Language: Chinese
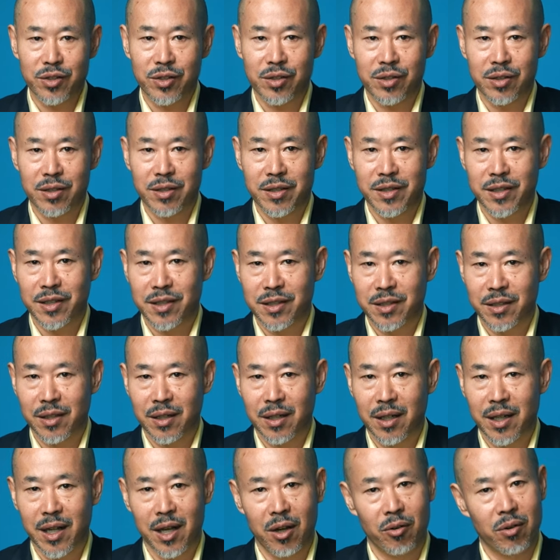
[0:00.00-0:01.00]
值进
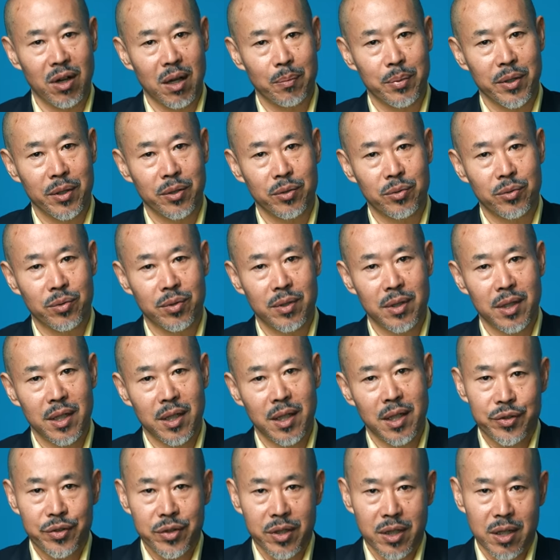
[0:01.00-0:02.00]
行量化评估。
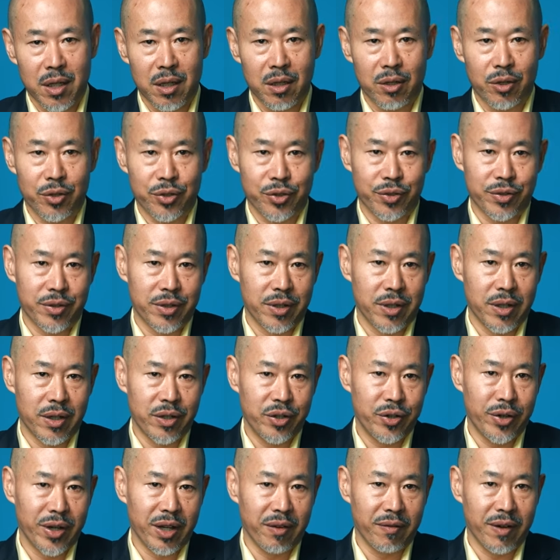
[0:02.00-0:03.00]
这刚好就是
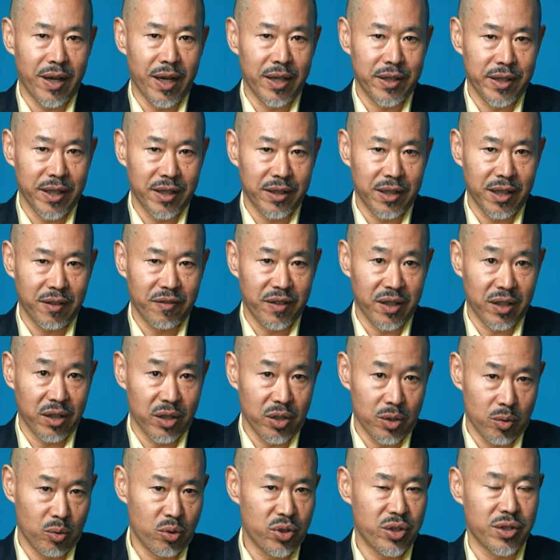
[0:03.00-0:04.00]
日内瓦这个地方的
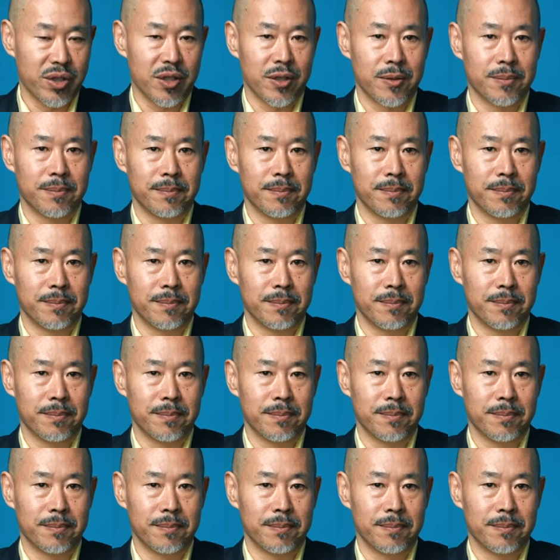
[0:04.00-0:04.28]
优势，